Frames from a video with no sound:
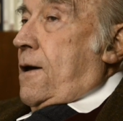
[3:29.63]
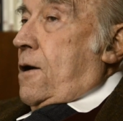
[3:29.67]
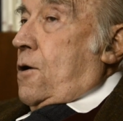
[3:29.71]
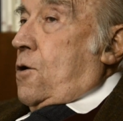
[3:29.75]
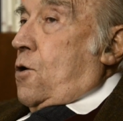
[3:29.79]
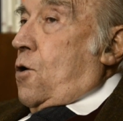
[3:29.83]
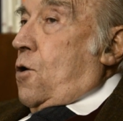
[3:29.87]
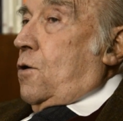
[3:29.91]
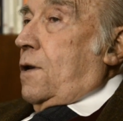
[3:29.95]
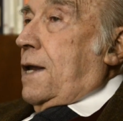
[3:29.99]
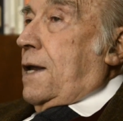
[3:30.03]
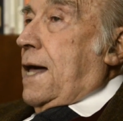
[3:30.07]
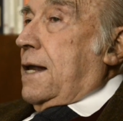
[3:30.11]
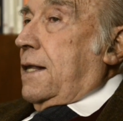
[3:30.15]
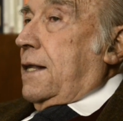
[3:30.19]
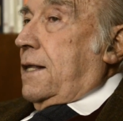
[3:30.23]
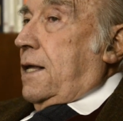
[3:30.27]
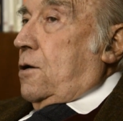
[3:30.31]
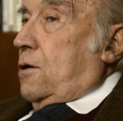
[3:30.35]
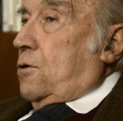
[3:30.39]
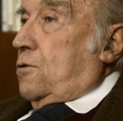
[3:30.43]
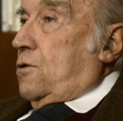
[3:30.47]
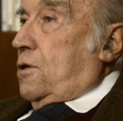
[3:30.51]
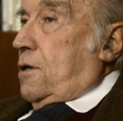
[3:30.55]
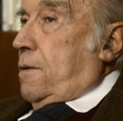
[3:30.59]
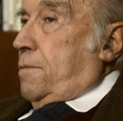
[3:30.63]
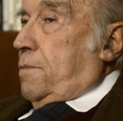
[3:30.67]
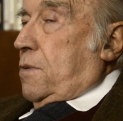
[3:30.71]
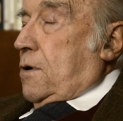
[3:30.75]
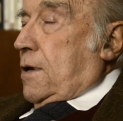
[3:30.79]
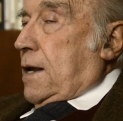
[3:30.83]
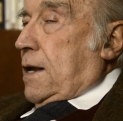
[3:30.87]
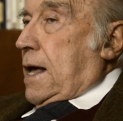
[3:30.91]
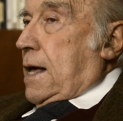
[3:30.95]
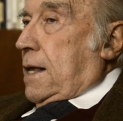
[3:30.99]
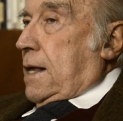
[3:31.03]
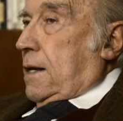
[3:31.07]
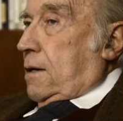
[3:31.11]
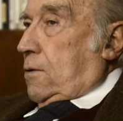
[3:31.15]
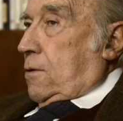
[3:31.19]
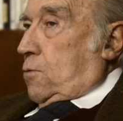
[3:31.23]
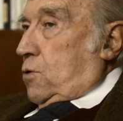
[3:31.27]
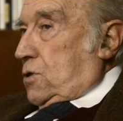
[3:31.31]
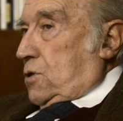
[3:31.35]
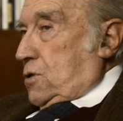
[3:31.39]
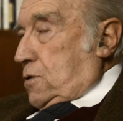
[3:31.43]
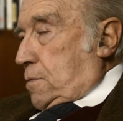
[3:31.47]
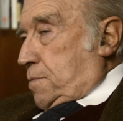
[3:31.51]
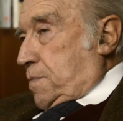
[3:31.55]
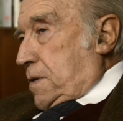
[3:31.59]
Con l'arte contemporanea,
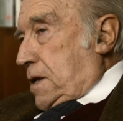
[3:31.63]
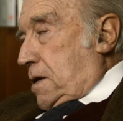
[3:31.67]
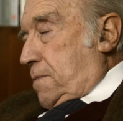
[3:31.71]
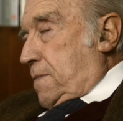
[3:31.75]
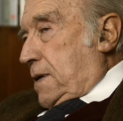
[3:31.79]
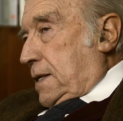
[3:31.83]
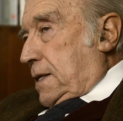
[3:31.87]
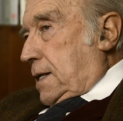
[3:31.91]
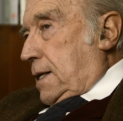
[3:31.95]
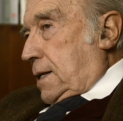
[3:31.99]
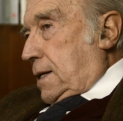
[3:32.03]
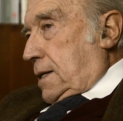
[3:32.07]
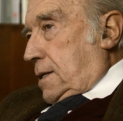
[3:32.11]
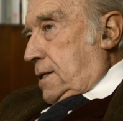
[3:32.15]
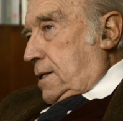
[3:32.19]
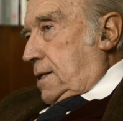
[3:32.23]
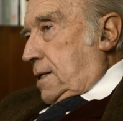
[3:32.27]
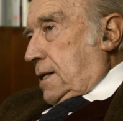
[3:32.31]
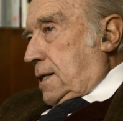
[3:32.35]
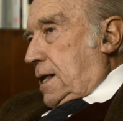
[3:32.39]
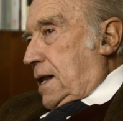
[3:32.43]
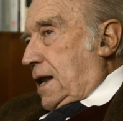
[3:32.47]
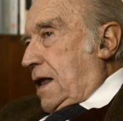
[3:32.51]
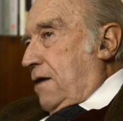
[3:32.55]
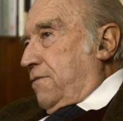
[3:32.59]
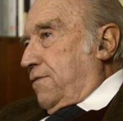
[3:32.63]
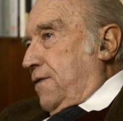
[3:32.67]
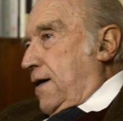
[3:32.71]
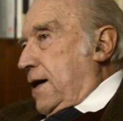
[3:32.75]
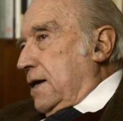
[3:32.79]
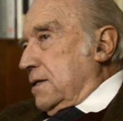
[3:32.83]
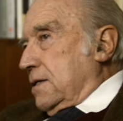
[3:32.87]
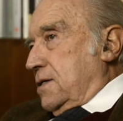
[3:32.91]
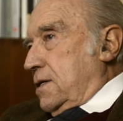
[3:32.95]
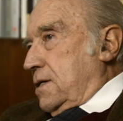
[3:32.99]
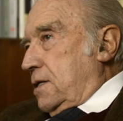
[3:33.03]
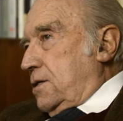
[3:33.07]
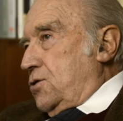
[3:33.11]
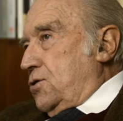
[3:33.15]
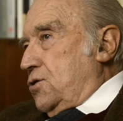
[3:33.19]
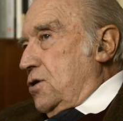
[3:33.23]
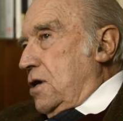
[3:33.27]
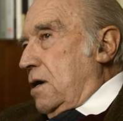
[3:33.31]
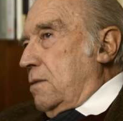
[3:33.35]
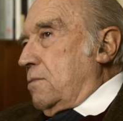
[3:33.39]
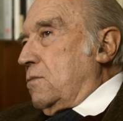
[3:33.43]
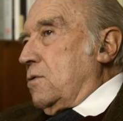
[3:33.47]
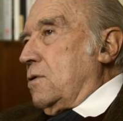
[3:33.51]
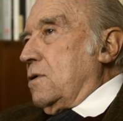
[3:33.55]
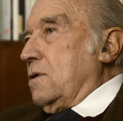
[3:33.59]
questo prima de, della fase
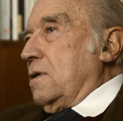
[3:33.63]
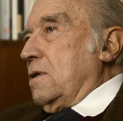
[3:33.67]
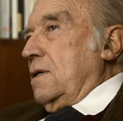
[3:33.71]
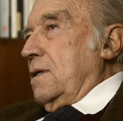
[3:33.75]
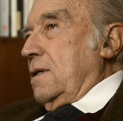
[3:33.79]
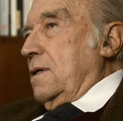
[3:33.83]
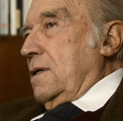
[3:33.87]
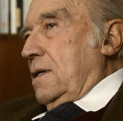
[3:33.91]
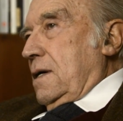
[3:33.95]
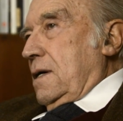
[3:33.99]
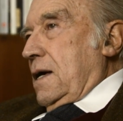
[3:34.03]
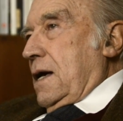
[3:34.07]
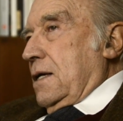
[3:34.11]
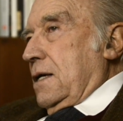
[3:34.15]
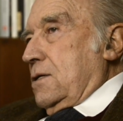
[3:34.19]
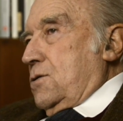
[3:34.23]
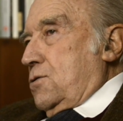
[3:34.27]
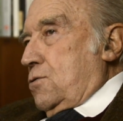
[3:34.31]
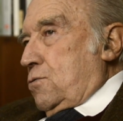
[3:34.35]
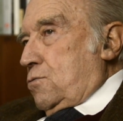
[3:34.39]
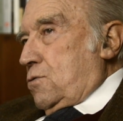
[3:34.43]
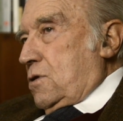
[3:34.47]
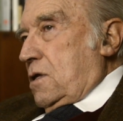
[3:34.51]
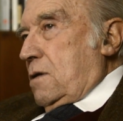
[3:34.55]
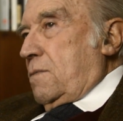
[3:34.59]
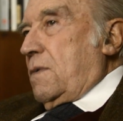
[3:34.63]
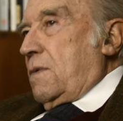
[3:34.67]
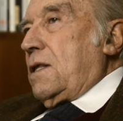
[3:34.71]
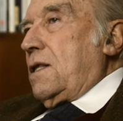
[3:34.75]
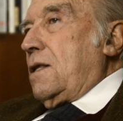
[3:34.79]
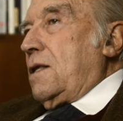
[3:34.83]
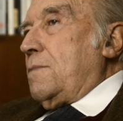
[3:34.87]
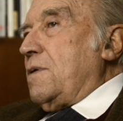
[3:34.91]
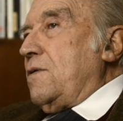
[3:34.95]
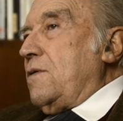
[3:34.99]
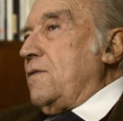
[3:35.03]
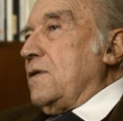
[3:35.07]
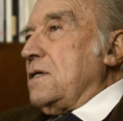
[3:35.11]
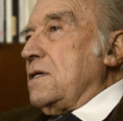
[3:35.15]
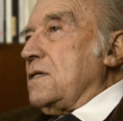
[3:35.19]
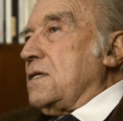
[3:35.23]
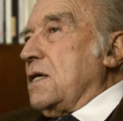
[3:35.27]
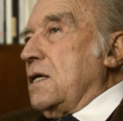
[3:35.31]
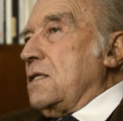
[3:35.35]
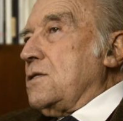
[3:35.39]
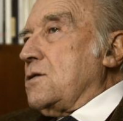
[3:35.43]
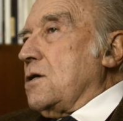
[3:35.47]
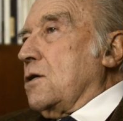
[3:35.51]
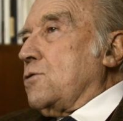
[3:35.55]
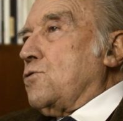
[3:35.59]
diciamo assolutamente priva di
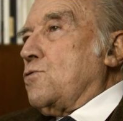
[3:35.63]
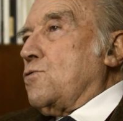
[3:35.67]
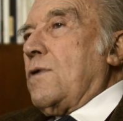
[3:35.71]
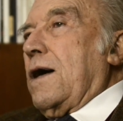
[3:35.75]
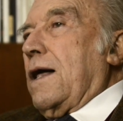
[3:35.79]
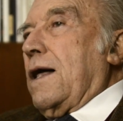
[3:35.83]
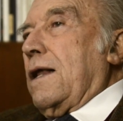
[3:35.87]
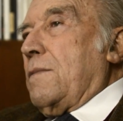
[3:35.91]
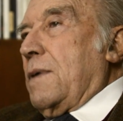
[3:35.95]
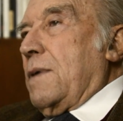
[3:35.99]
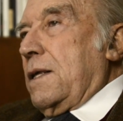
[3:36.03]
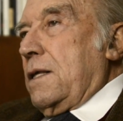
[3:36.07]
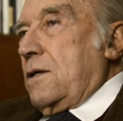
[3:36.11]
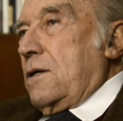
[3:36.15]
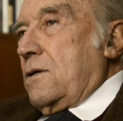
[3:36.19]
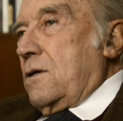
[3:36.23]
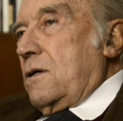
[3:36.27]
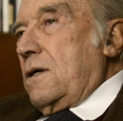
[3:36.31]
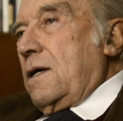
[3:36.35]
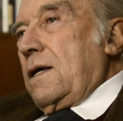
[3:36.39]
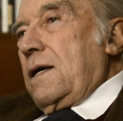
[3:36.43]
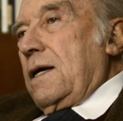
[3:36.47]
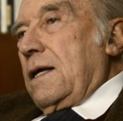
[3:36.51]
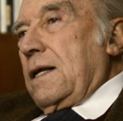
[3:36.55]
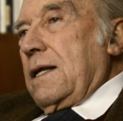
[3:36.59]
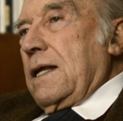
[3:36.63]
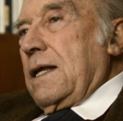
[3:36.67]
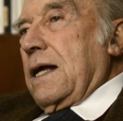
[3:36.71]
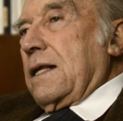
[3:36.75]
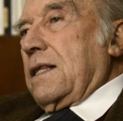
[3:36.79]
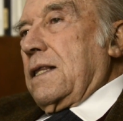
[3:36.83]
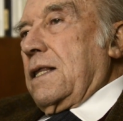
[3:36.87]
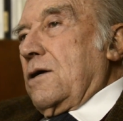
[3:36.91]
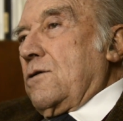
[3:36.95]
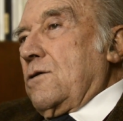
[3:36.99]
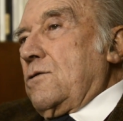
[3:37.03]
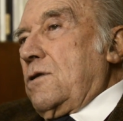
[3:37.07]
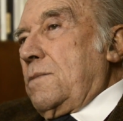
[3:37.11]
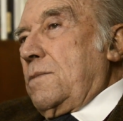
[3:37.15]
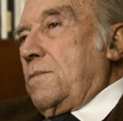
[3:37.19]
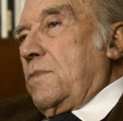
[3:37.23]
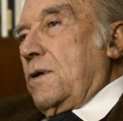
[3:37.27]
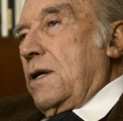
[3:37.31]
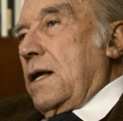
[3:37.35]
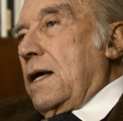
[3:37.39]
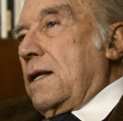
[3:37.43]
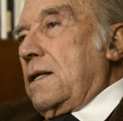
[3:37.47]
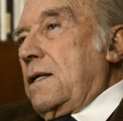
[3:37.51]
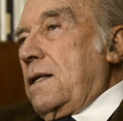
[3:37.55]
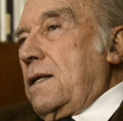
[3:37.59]
senso attuale, ma dico l'arte
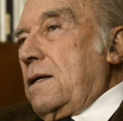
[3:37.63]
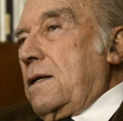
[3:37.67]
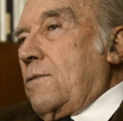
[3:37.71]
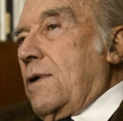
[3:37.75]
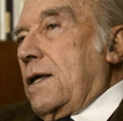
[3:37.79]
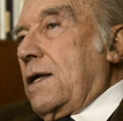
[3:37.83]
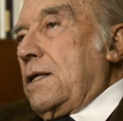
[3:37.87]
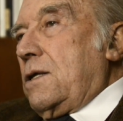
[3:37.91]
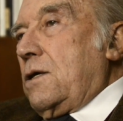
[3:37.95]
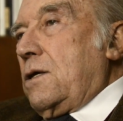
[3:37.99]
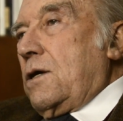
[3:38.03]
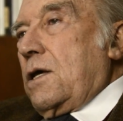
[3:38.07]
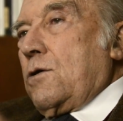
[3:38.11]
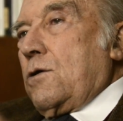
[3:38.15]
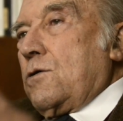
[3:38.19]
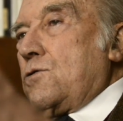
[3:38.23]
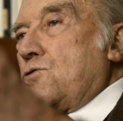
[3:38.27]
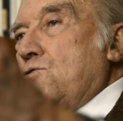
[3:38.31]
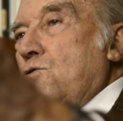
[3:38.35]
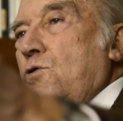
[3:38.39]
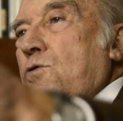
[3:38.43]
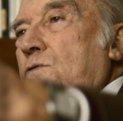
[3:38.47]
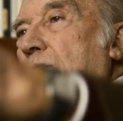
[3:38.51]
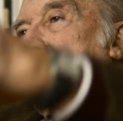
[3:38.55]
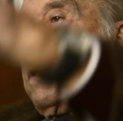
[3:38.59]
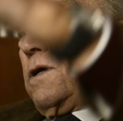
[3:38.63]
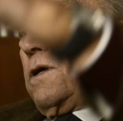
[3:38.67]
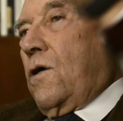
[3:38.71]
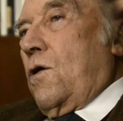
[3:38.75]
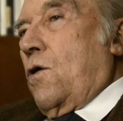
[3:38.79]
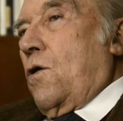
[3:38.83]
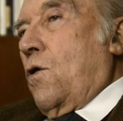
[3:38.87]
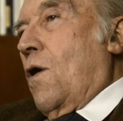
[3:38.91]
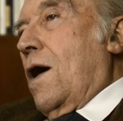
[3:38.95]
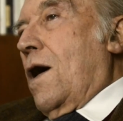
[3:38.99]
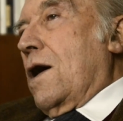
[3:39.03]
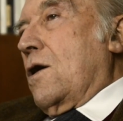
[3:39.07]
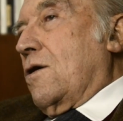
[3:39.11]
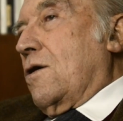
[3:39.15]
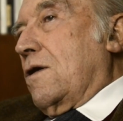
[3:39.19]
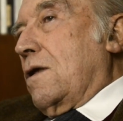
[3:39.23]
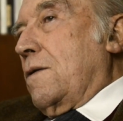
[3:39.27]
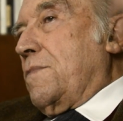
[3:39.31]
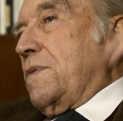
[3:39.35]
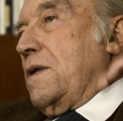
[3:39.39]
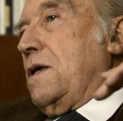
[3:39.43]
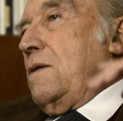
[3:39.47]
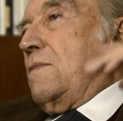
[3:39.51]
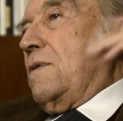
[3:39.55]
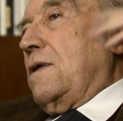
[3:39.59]
contemporanea di quando io ero giovane o, o ancora
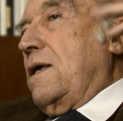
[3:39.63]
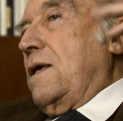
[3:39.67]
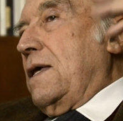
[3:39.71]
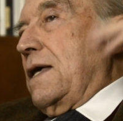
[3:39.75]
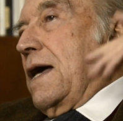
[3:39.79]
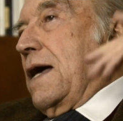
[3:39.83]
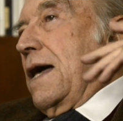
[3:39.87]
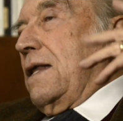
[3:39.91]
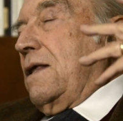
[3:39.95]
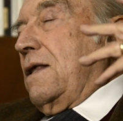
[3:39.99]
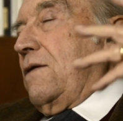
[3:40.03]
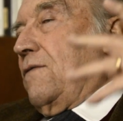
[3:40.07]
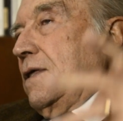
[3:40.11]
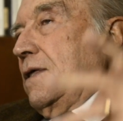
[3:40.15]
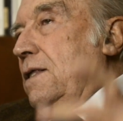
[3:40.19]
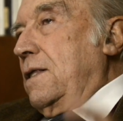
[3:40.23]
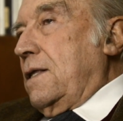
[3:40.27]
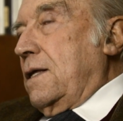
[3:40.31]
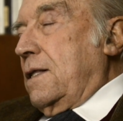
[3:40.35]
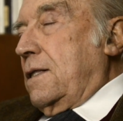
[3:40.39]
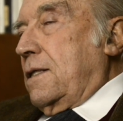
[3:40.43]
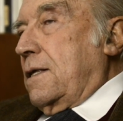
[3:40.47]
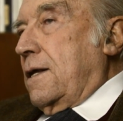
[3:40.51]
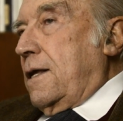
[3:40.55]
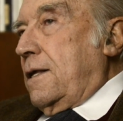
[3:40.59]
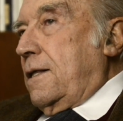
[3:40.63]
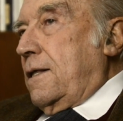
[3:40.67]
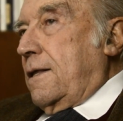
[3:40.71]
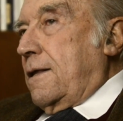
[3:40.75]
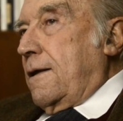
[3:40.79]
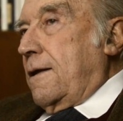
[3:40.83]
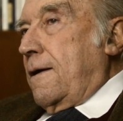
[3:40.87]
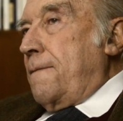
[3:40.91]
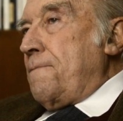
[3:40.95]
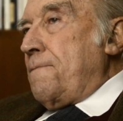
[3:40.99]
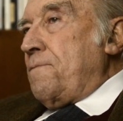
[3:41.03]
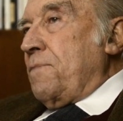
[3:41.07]
prima, negli anni 20 e 30,